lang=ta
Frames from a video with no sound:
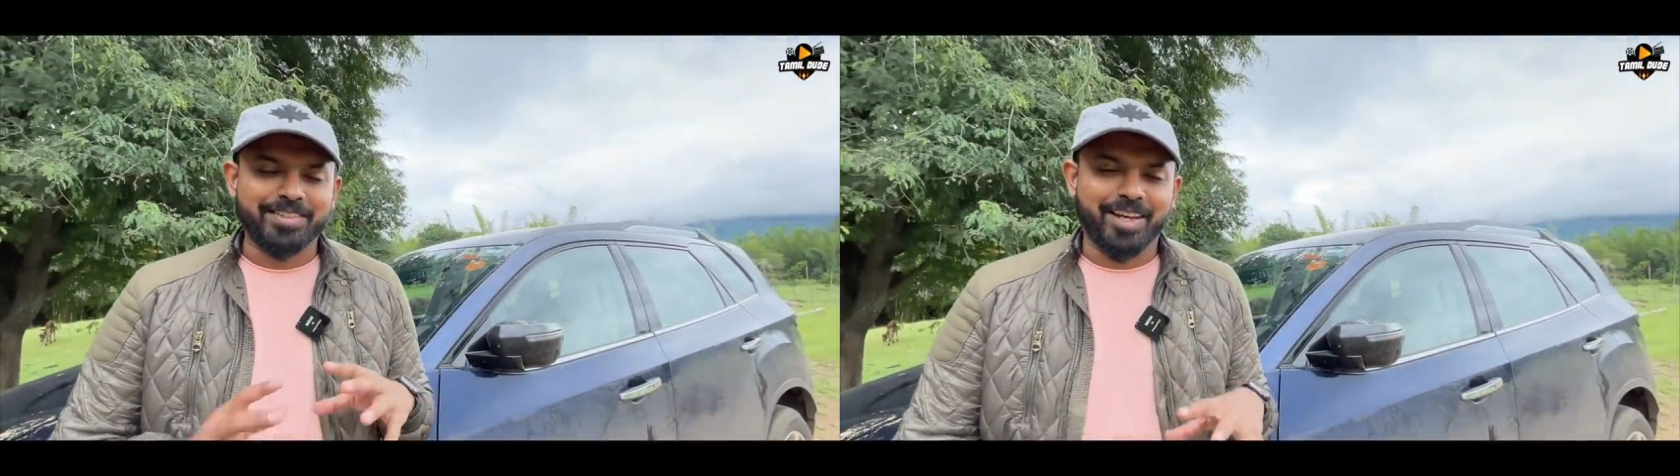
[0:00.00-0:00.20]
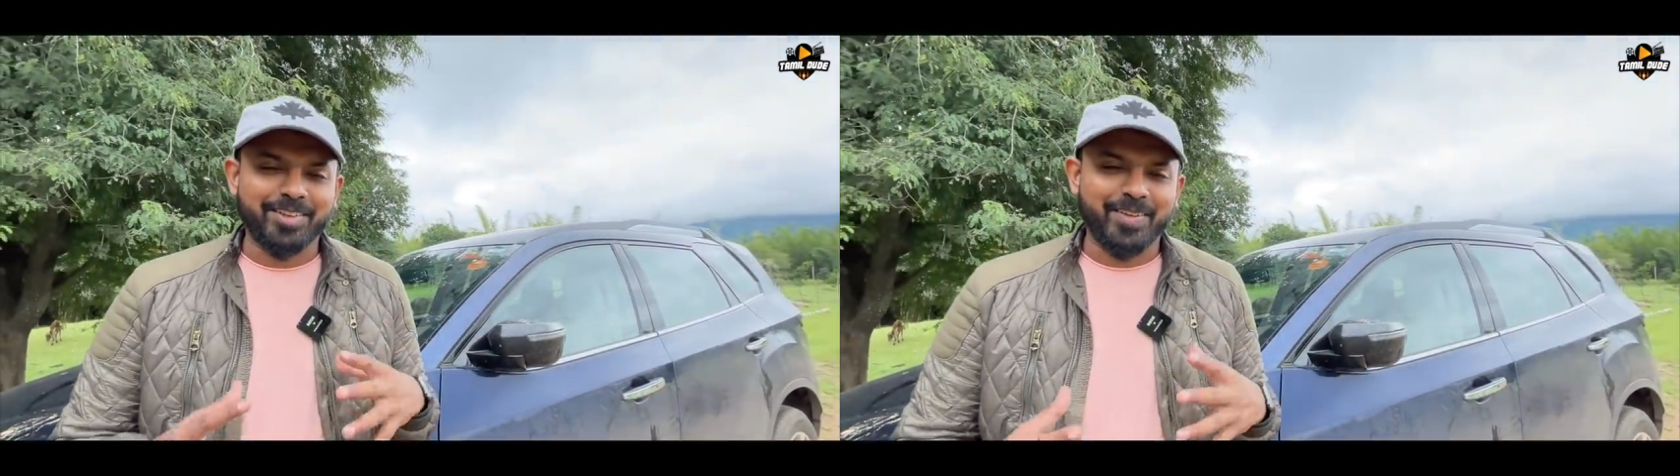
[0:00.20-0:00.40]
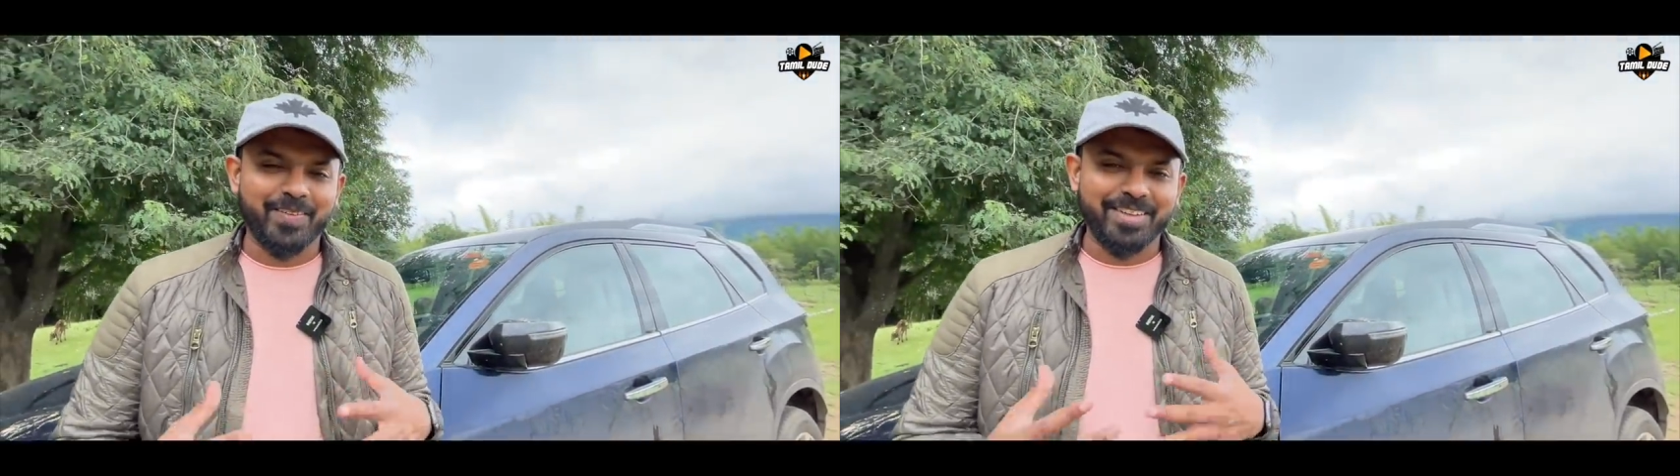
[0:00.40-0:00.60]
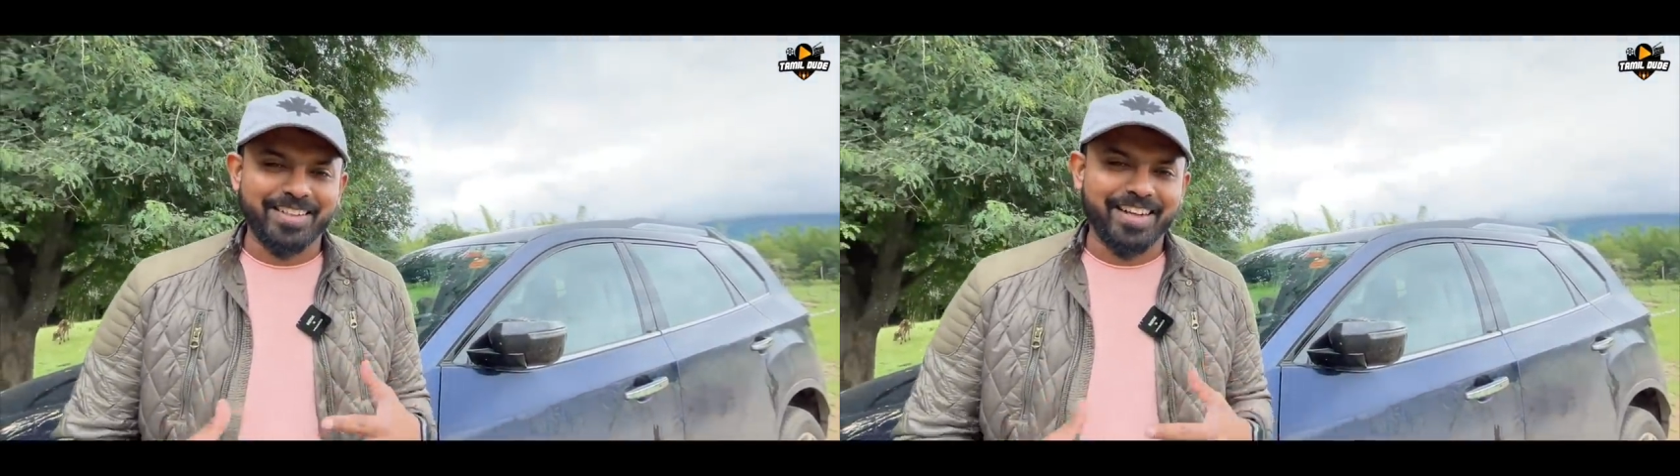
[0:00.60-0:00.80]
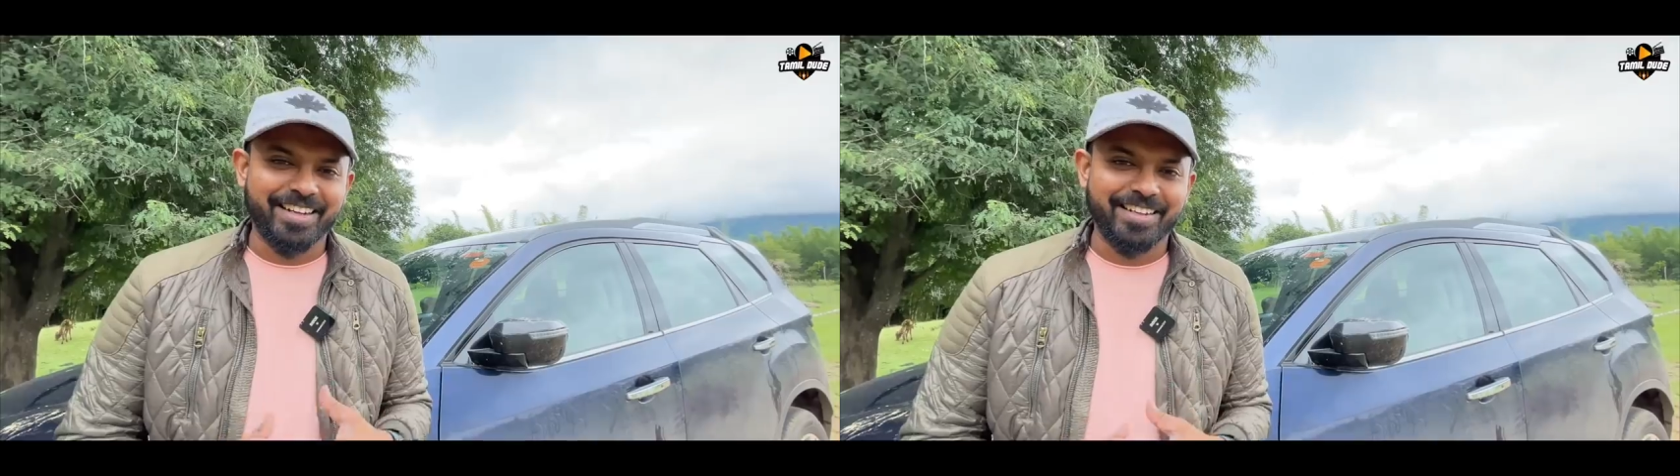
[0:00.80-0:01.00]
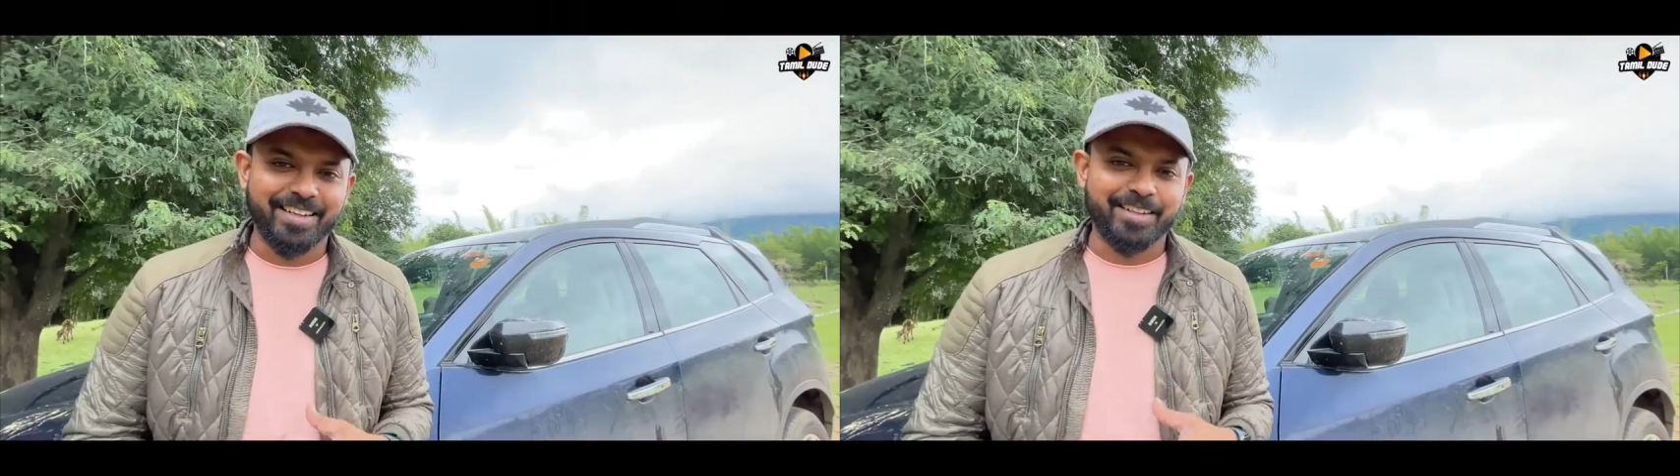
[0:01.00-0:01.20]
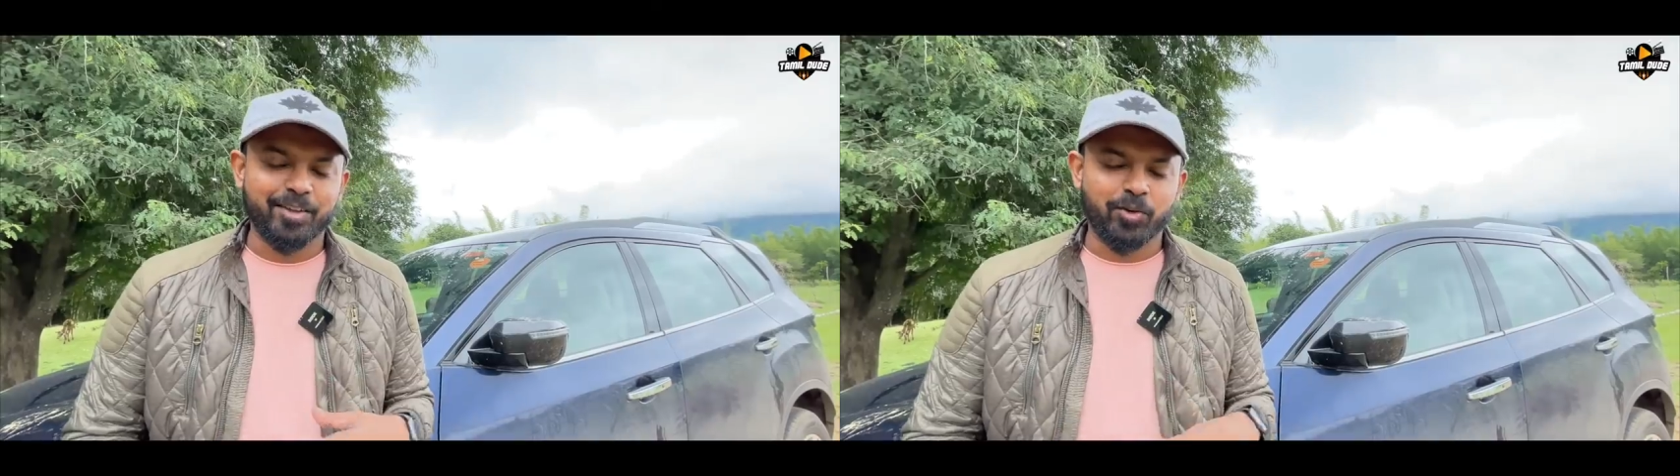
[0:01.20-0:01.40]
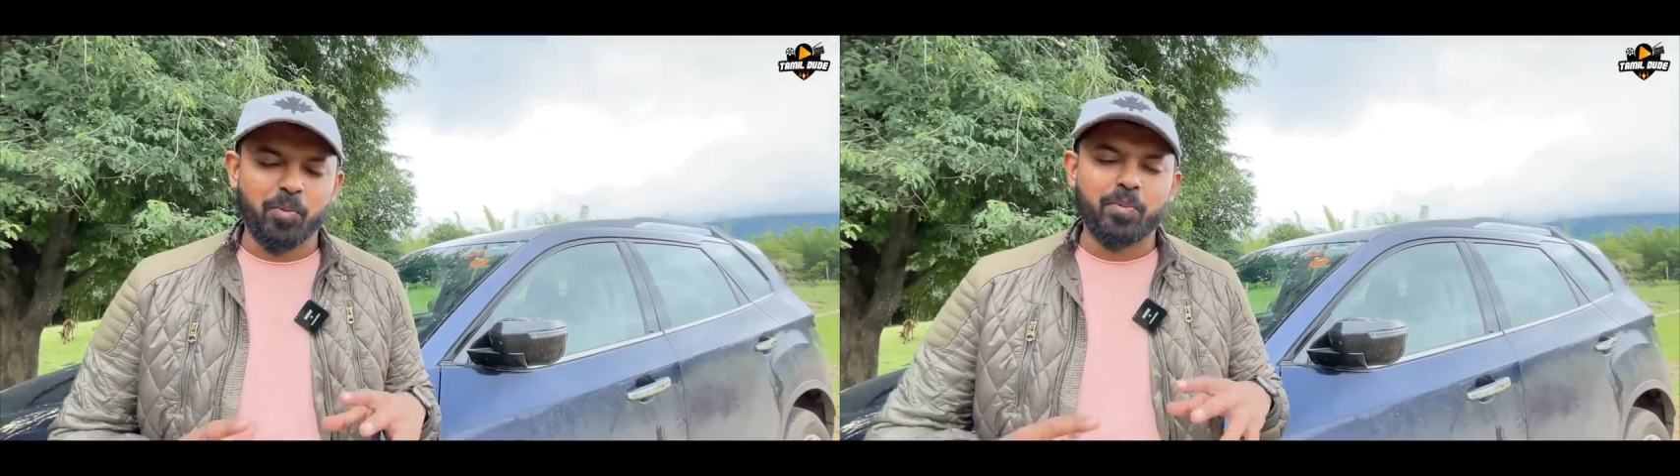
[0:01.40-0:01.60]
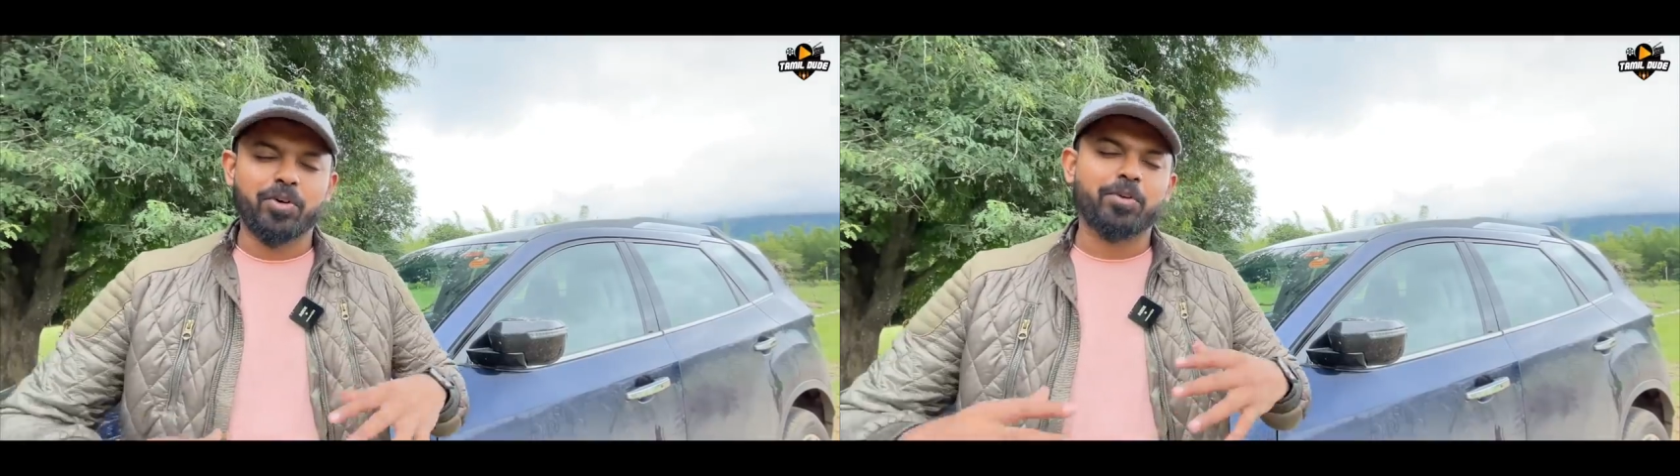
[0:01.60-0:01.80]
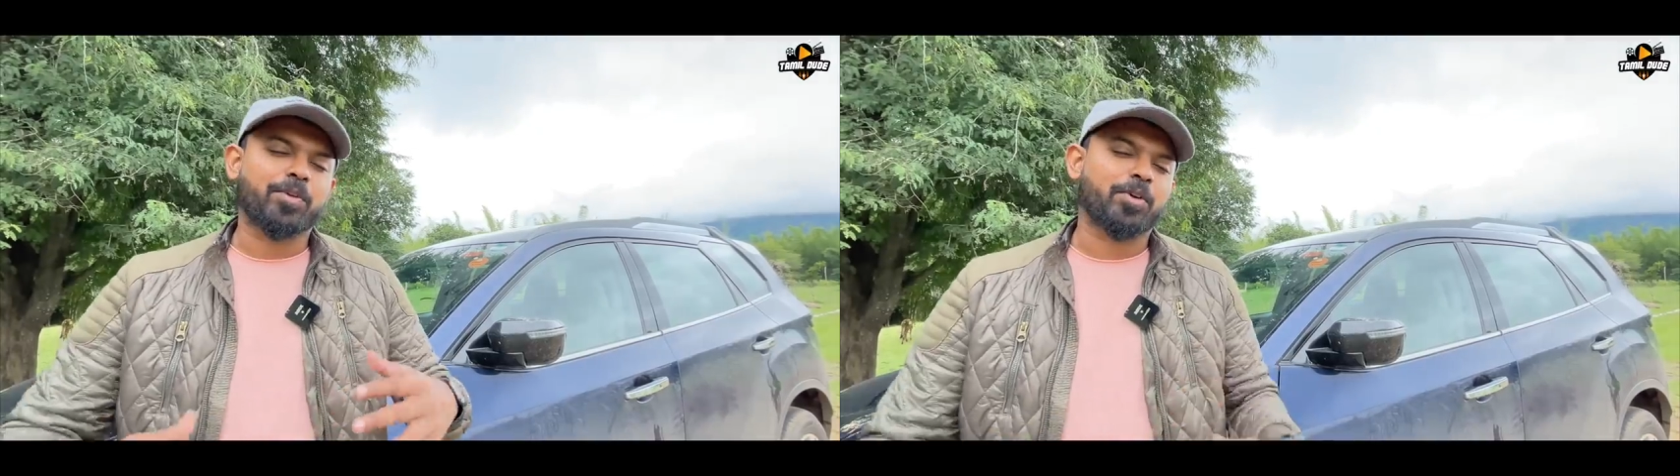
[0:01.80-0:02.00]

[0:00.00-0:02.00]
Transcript: சத்தம் வந்து கேட்டே இருக்குது ரொம்ப ரொம்ப